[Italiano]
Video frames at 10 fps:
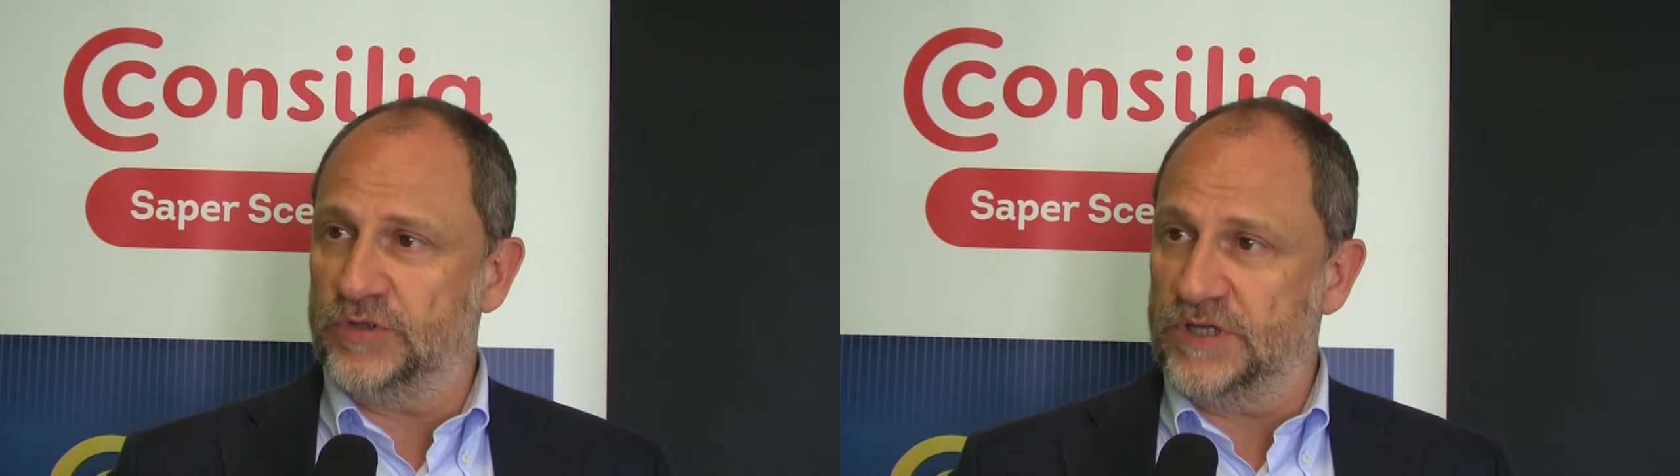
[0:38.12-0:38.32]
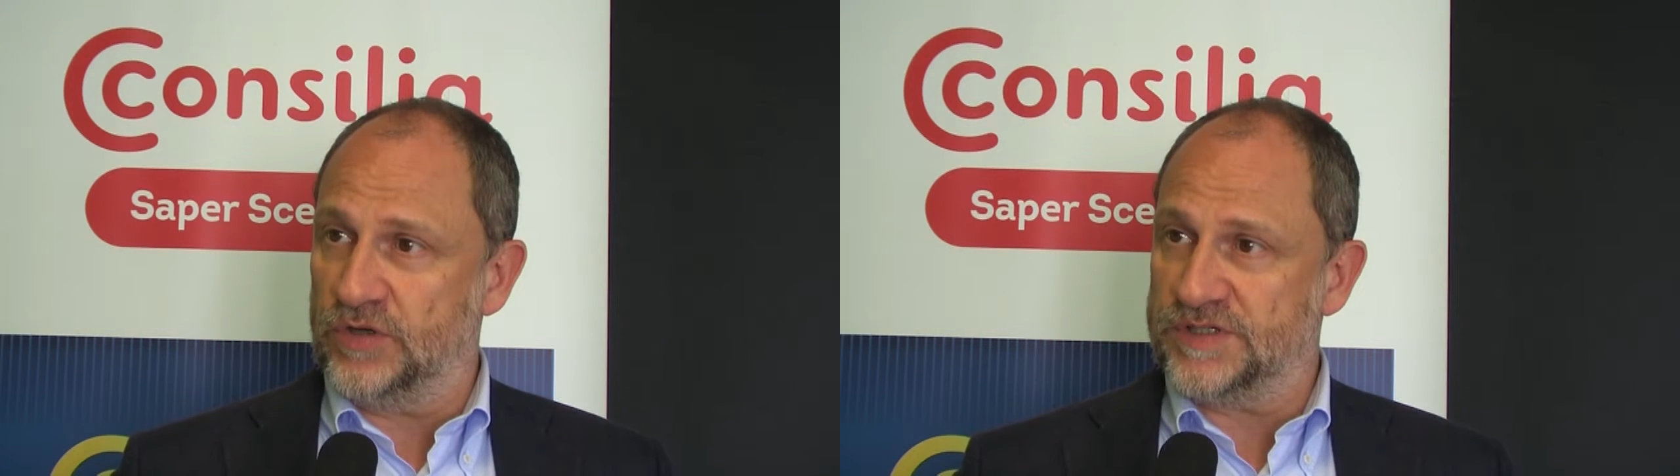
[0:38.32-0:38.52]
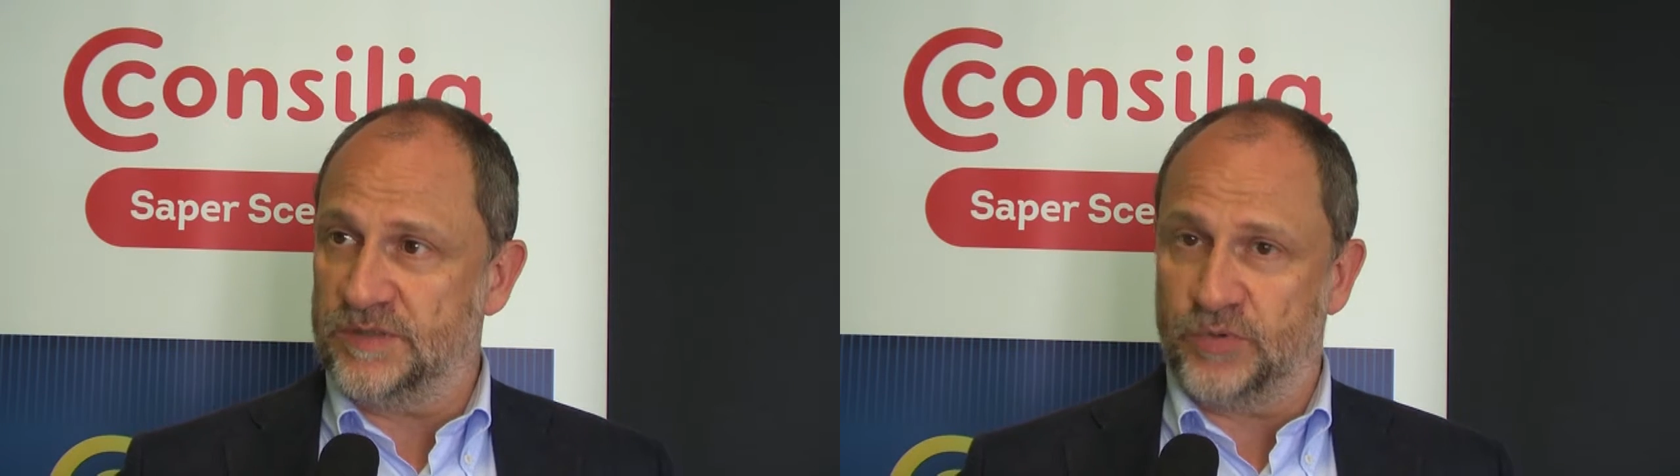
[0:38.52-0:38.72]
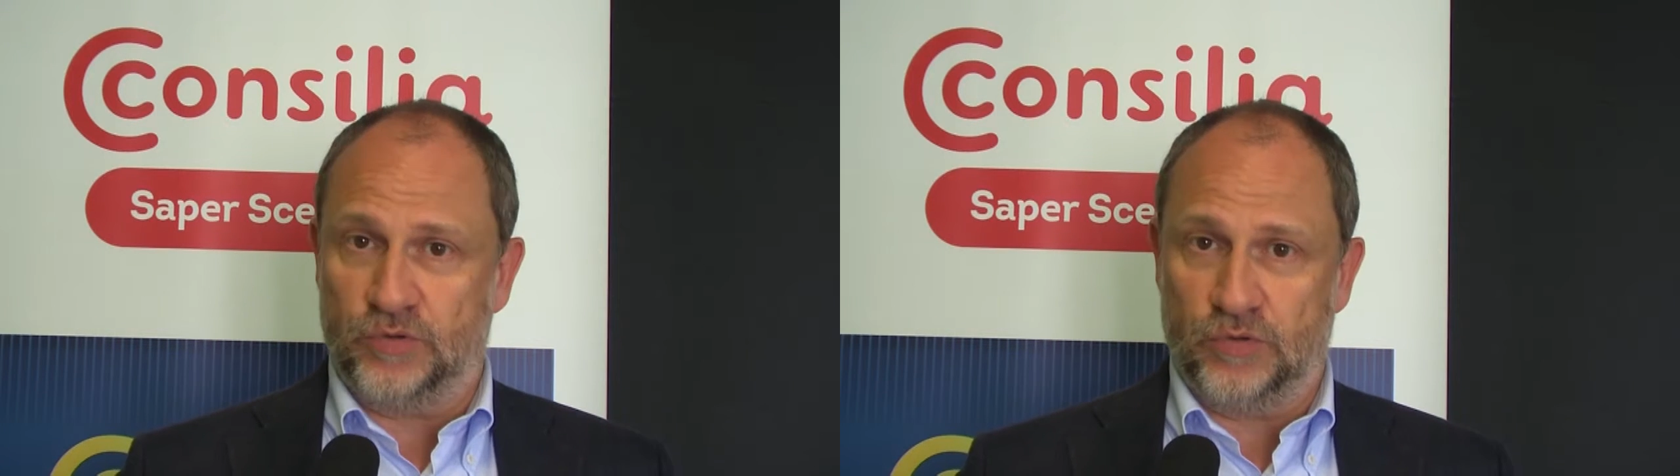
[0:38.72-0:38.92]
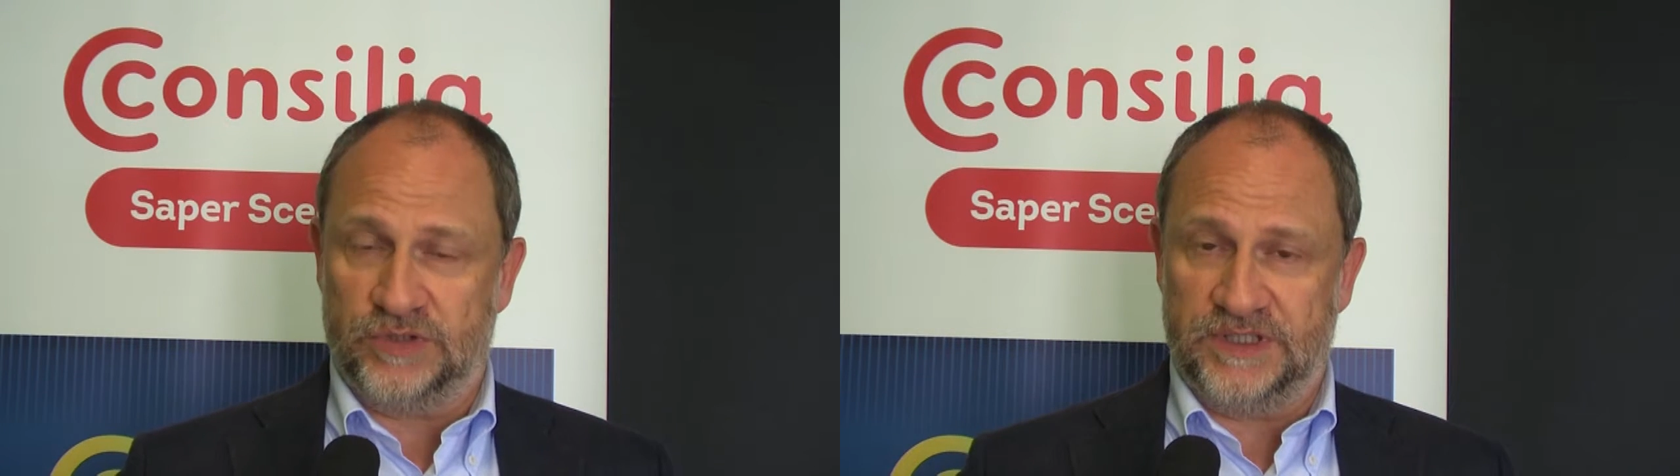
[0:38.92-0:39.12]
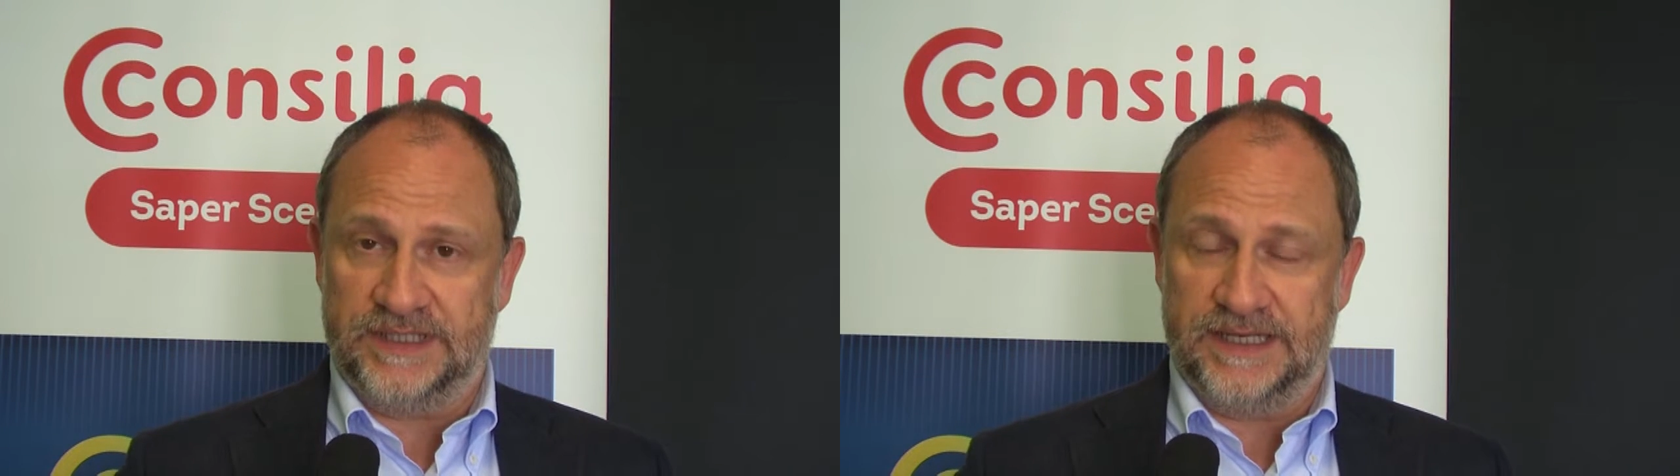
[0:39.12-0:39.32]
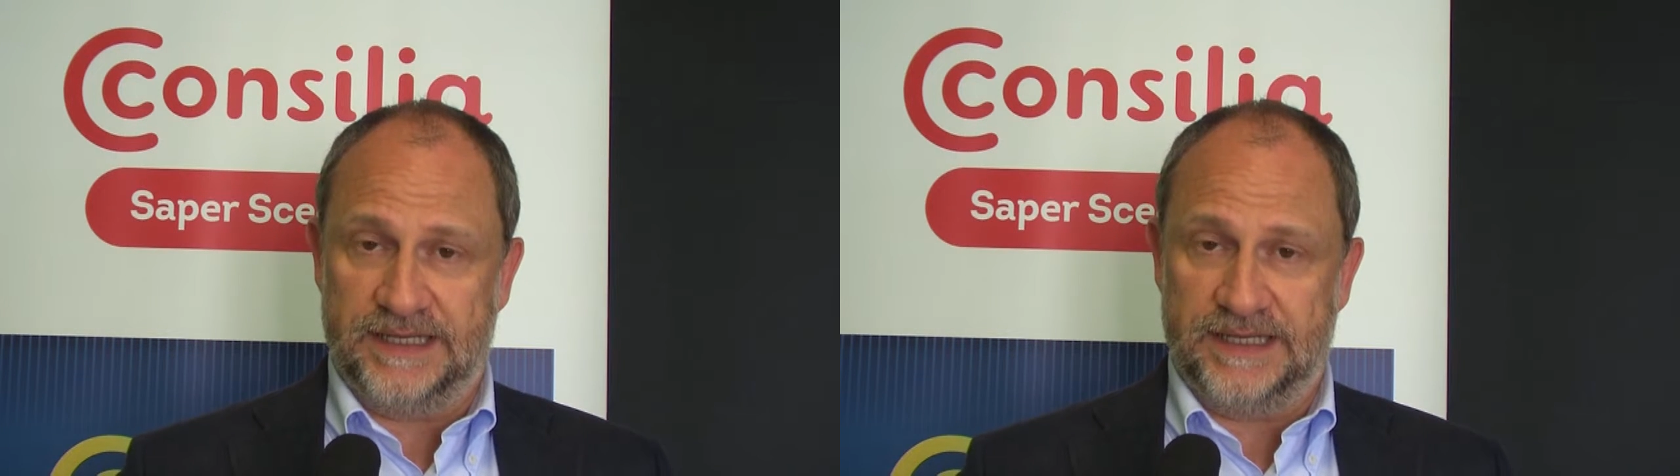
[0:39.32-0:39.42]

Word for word: a uno dei nostri prodotti